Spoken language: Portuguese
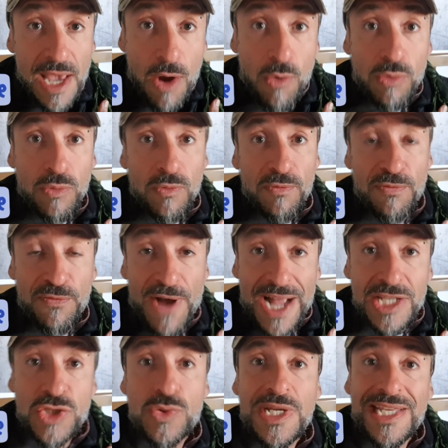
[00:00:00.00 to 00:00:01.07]
eu
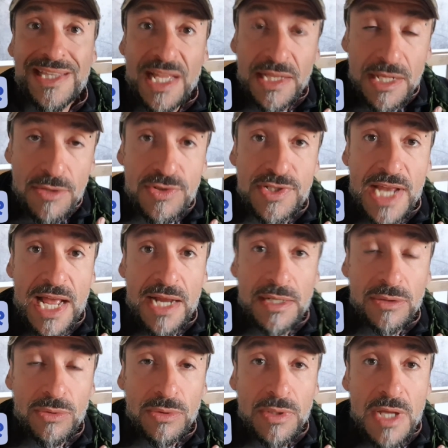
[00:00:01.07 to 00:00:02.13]
faço e que está dando
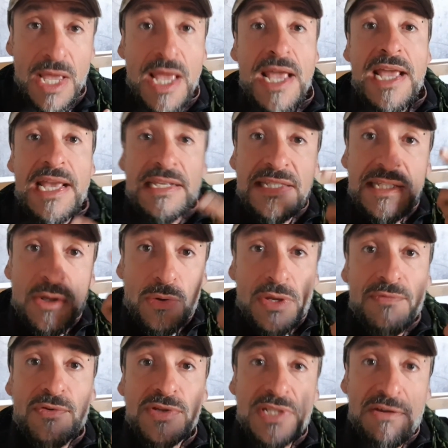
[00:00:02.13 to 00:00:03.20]
certo. E se o
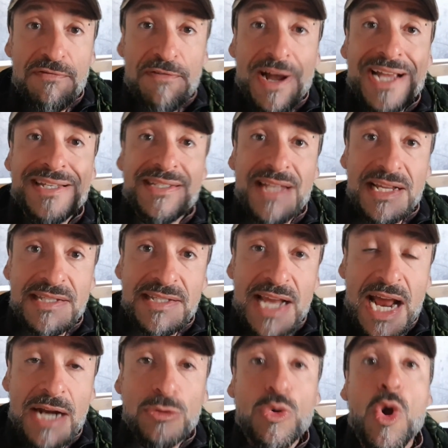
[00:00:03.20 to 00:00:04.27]
que você faz dá
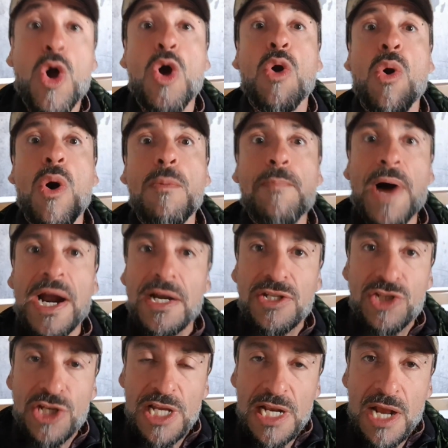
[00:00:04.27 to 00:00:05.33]
certo,
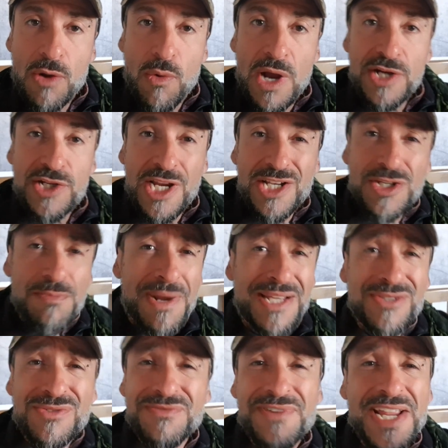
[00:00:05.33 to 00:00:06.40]
compartilha com a gente,
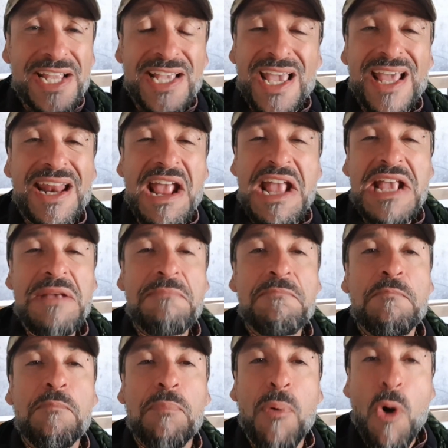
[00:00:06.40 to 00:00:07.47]
mas não vem querer
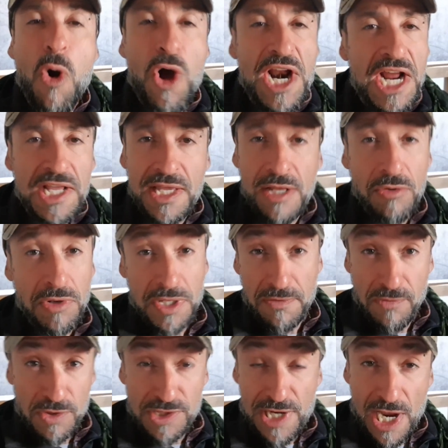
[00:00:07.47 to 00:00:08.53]
impor aquilo que
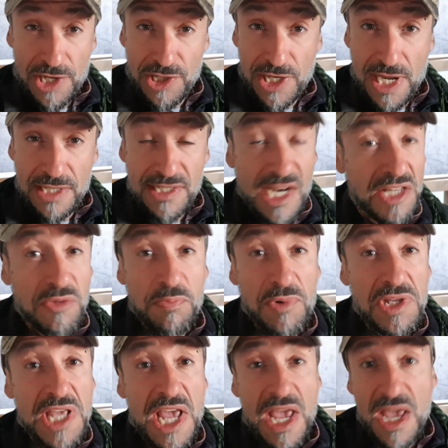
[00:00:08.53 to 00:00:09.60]
você acha que é certo,
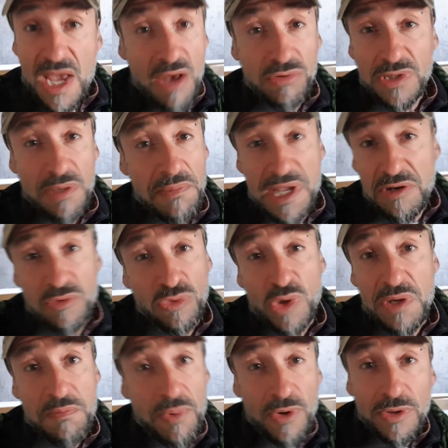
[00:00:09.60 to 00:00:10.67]
porque eu também não estou
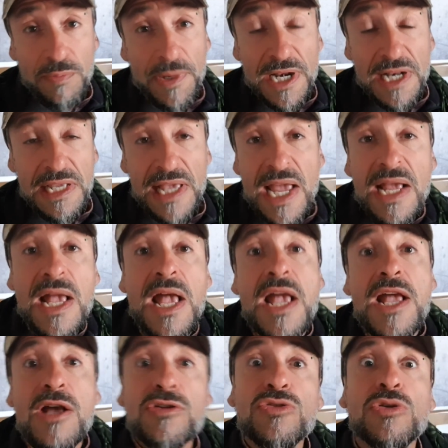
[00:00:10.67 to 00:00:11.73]
impondo para ninguém.
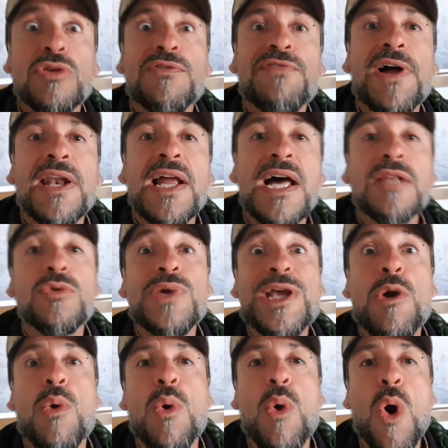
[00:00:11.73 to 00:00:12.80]
Eu só estou falando e
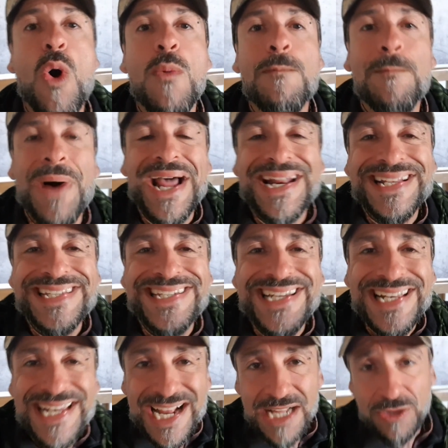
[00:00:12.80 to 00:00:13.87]

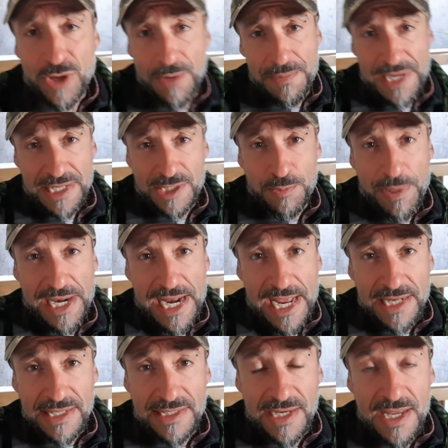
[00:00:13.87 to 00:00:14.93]
compartilhando a minha
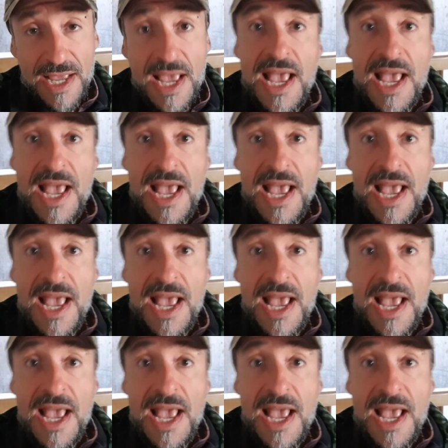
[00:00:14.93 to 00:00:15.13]
experiência.